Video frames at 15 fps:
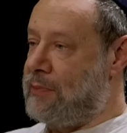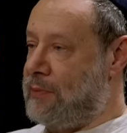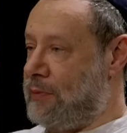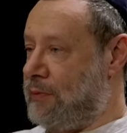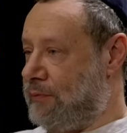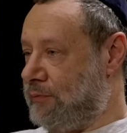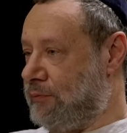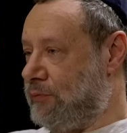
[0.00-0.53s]

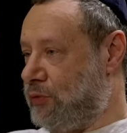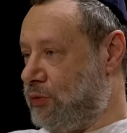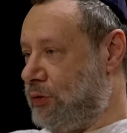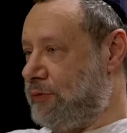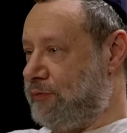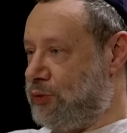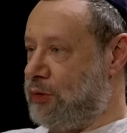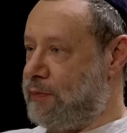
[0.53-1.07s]
все
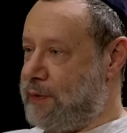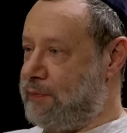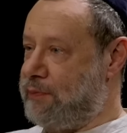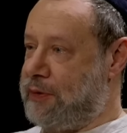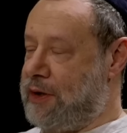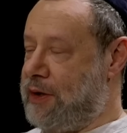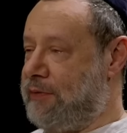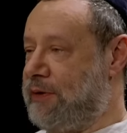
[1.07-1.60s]
перечислено, Вроде сделано
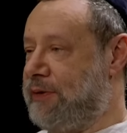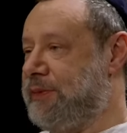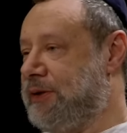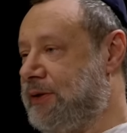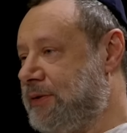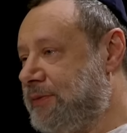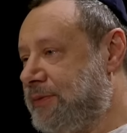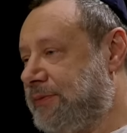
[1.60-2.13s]
все, все
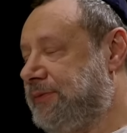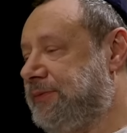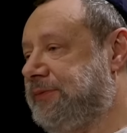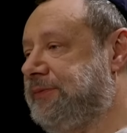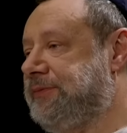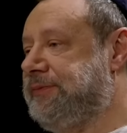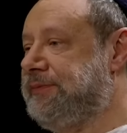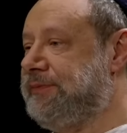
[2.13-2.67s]
правильно. Да.
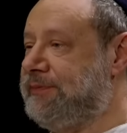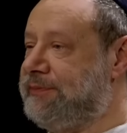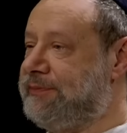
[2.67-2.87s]
Да,